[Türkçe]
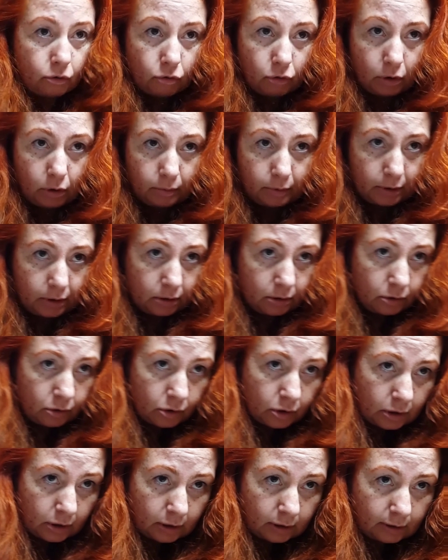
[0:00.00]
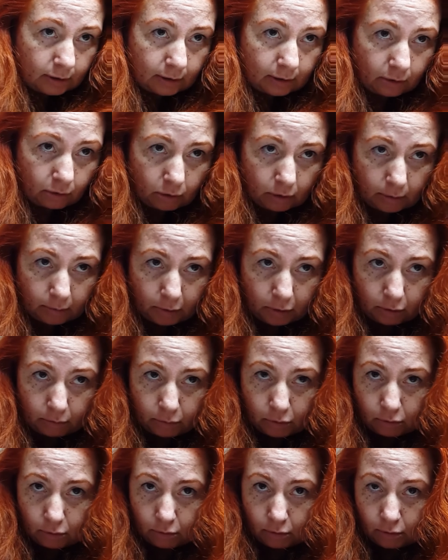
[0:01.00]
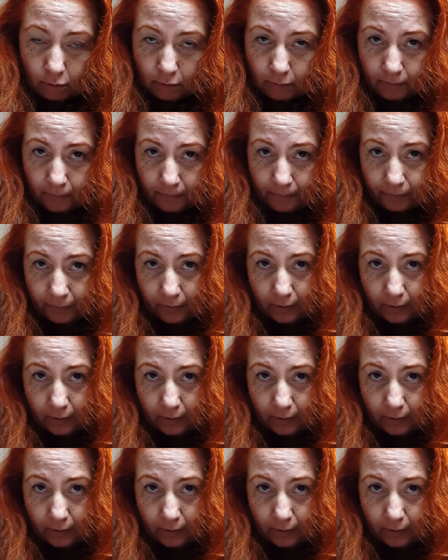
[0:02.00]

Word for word: Şöyle bakınca görebiliyor musunuz?